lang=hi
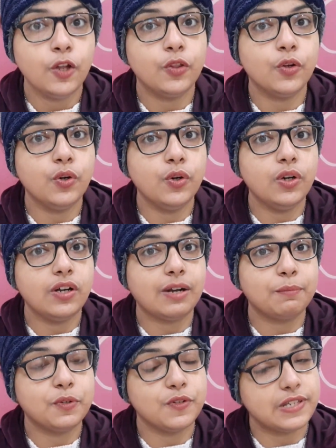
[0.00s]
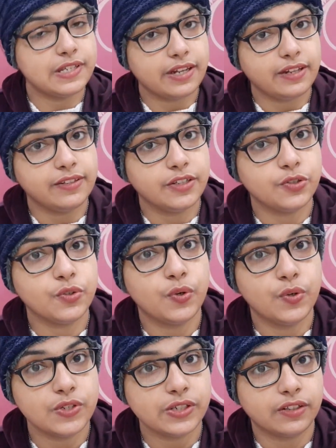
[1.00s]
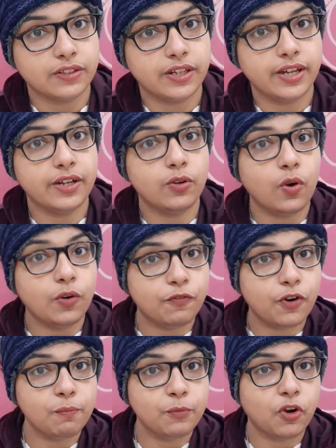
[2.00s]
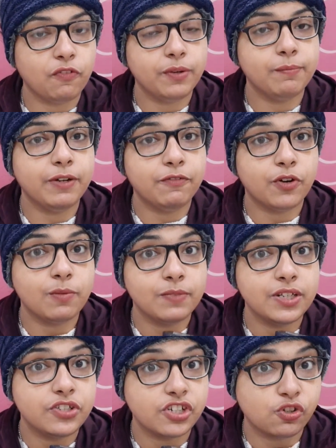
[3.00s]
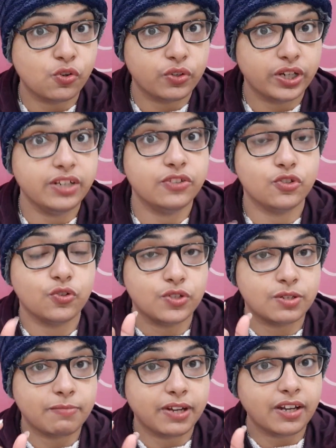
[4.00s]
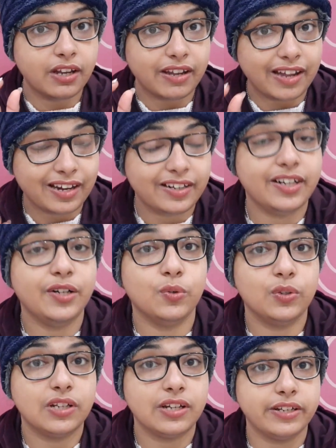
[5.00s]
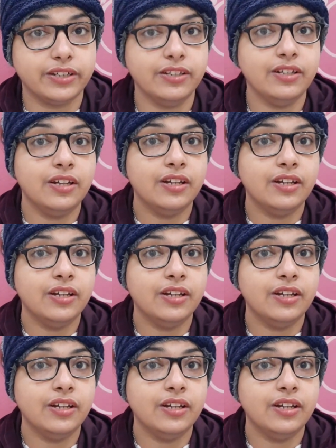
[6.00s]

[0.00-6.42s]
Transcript: तो आपको उससे हेल्थ इशू हो सकते हैं नॉट फ्रॉम कॉफ़ी बट फ्रॉम द चिकोरी जो उसमें एडेड होता है